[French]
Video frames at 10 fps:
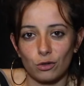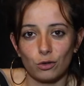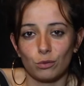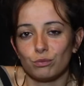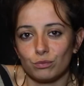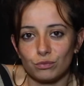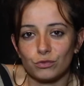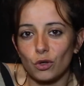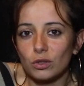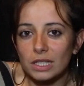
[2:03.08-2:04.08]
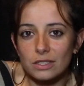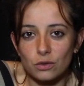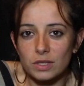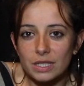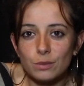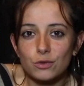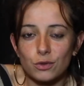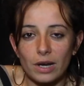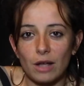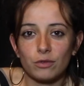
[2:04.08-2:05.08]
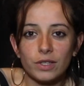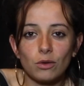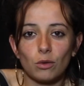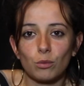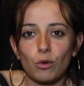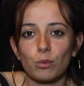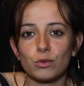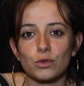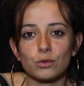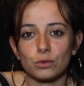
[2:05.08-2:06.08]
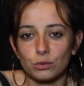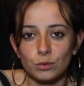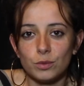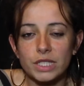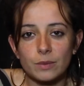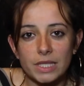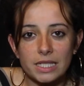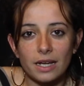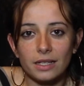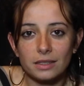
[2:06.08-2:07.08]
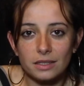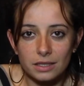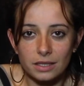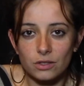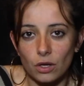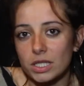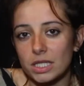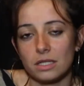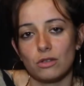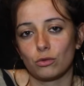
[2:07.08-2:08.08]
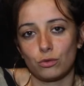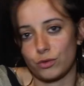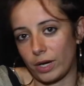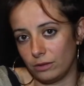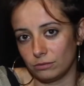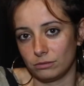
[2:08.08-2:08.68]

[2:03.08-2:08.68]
euh, tendre et sensible sur la ville en proposant du contenu multimédia et des idées de sortie euh, culturelles.